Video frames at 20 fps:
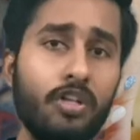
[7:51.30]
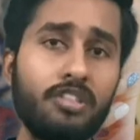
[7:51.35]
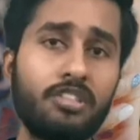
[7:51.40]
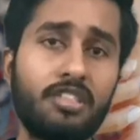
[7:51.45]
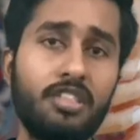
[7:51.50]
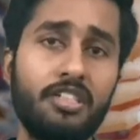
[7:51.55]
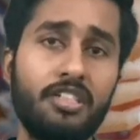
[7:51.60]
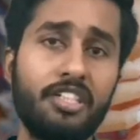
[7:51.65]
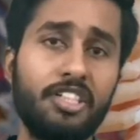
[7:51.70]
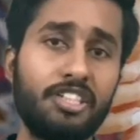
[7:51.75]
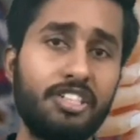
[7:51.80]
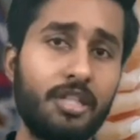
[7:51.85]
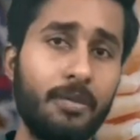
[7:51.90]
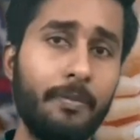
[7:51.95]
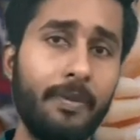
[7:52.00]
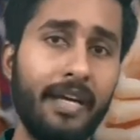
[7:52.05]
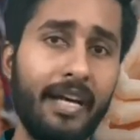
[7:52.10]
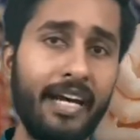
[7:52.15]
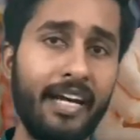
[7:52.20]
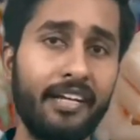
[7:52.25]
कंसंट्रेशन
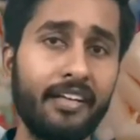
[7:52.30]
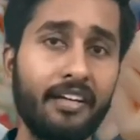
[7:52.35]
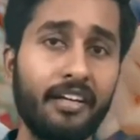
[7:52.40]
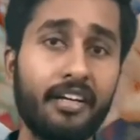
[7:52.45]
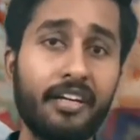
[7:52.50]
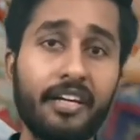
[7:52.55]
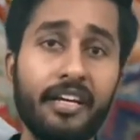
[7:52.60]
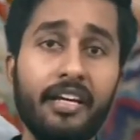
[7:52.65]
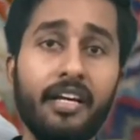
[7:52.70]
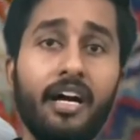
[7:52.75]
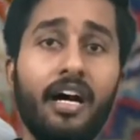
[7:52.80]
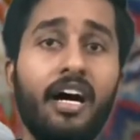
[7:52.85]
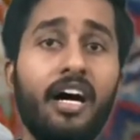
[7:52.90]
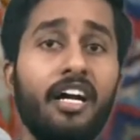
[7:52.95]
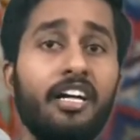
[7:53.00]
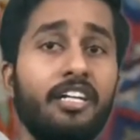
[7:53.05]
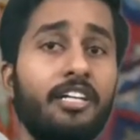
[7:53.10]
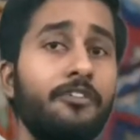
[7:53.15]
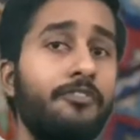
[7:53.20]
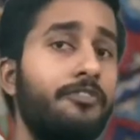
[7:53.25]
में ऐड करके
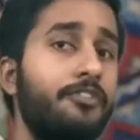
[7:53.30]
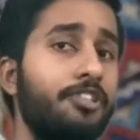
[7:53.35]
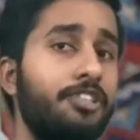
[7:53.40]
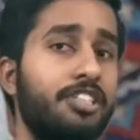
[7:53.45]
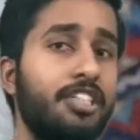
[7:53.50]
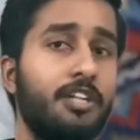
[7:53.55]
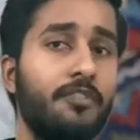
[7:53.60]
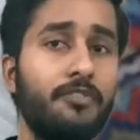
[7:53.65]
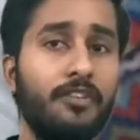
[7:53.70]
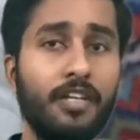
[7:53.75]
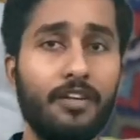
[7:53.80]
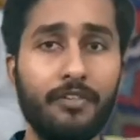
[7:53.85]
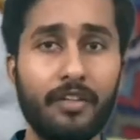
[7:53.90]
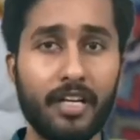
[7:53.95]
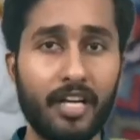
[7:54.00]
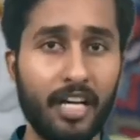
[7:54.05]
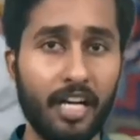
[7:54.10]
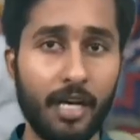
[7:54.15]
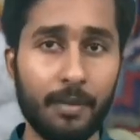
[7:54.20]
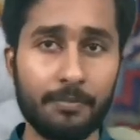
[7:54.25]
आर्टिफिशियल फ्लेवर
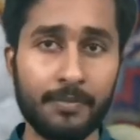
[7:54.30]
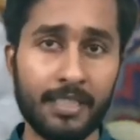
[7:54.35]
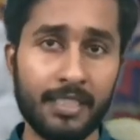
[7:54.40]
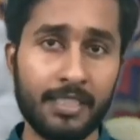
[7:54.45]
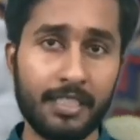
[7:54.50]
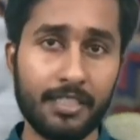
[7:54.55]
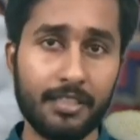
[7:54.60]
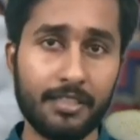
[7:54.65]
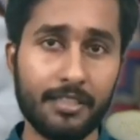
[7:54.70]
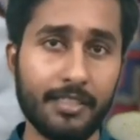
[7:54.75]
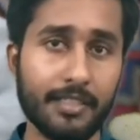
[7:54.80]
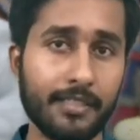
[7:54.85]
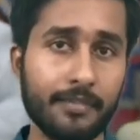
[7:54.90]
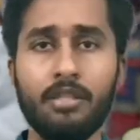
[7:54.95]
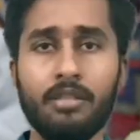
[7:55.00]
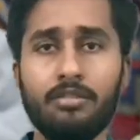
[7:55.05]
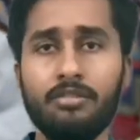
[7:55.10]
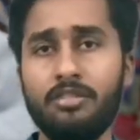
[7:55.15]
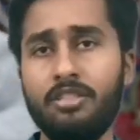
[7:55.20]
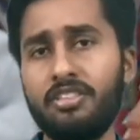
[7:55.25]
का नाम दे देती
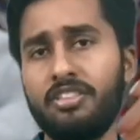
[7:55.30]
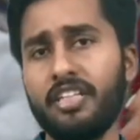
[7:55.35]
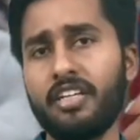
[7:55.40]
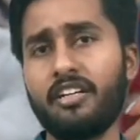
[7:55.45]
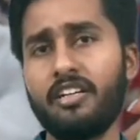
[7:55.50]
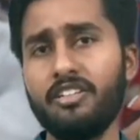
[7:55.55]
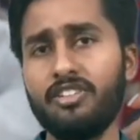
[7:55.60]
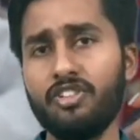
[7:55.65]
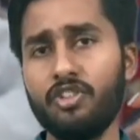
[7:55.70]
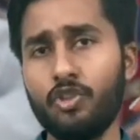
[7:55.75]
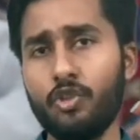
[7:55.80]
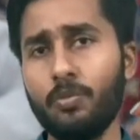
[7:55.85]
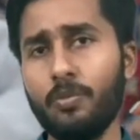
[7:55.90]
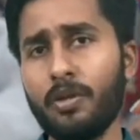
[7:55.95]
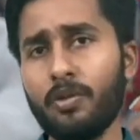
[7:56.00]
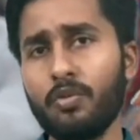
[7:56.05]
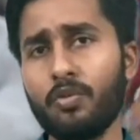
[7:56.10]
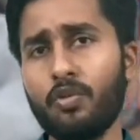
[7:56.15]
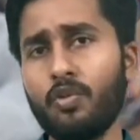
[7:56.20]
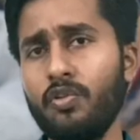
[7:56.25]
है जिससे
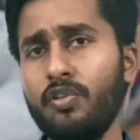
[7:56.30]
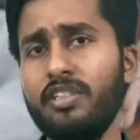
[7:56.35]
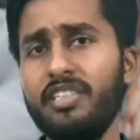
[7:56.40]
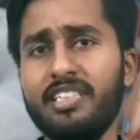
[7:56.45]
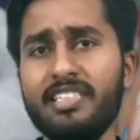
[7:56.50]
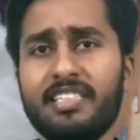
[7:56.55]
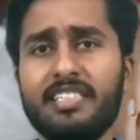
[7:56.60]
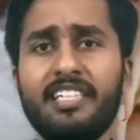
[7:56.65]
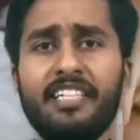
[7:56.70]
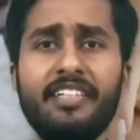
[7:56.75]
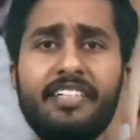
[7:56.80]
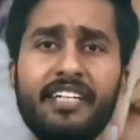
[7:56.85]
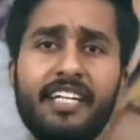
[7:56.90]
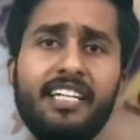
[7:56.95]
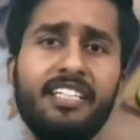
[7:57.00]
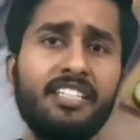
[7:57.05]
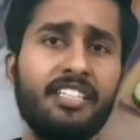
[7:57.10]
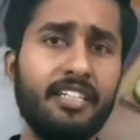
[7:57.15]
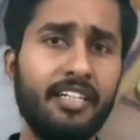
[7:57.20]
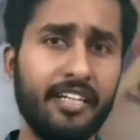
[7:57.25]
कंज्यूमर उनको ईजिली
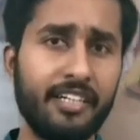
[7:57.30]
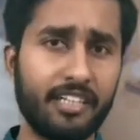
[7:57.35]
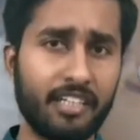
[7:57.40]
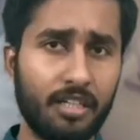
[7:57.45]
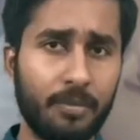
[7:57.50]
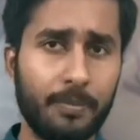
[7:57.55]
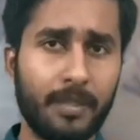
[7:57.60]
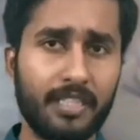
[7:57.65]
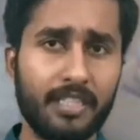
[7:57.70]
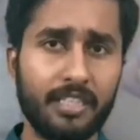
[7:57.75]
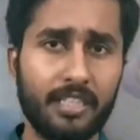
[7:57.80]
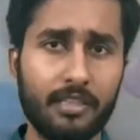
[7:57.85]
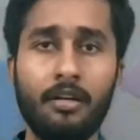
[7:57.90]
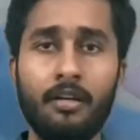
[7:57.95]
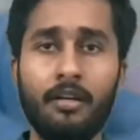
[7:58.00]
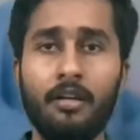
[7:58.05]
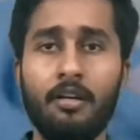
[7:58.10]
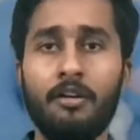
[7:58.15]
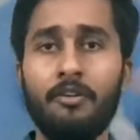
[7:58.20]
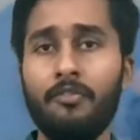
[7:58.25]
ट्रेस ही नहीं कर पाता
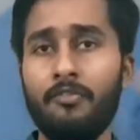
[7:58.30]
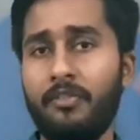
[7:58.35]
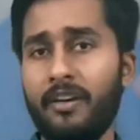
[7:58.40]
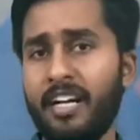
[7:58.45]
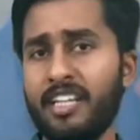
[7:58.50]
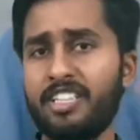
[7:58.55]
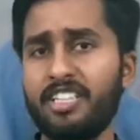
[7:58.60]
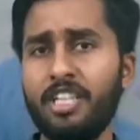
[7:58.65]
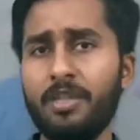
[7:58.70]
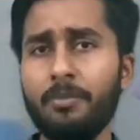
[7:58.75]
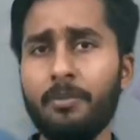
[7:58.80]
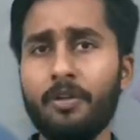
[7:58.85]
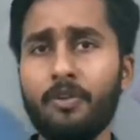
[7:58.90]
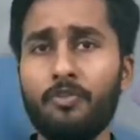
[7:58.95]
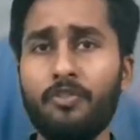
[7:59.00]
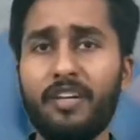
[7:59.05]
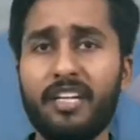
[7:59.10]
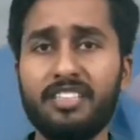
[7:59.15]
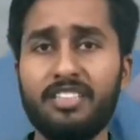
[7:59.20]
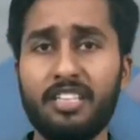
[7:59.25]
वैक्सीन
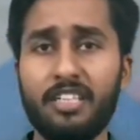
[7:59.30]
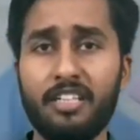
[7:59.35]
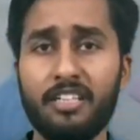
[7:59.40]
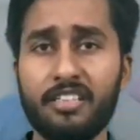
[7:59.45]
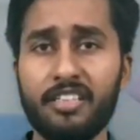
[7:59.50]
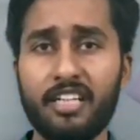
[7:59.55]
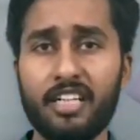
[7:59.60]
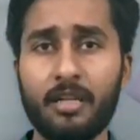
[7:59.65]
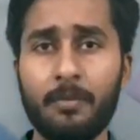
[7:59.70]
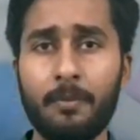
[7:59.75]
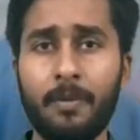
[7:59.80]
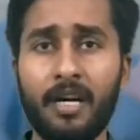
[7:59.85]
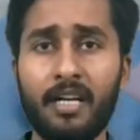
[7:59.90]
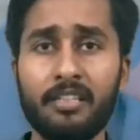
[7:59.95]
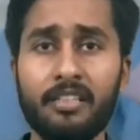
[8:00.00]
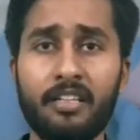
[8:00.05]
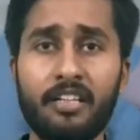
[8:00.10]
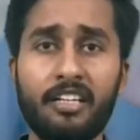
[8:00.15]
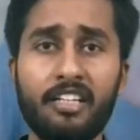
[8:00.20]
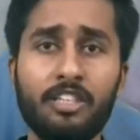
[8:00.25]
मैन्युफैक्चरर की अगर
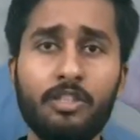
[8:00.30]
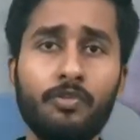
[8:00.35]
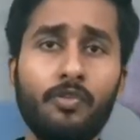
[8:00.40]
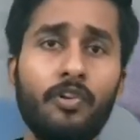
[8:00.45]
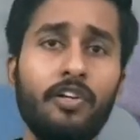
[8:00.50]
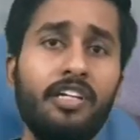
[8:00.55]
बात करें तो वो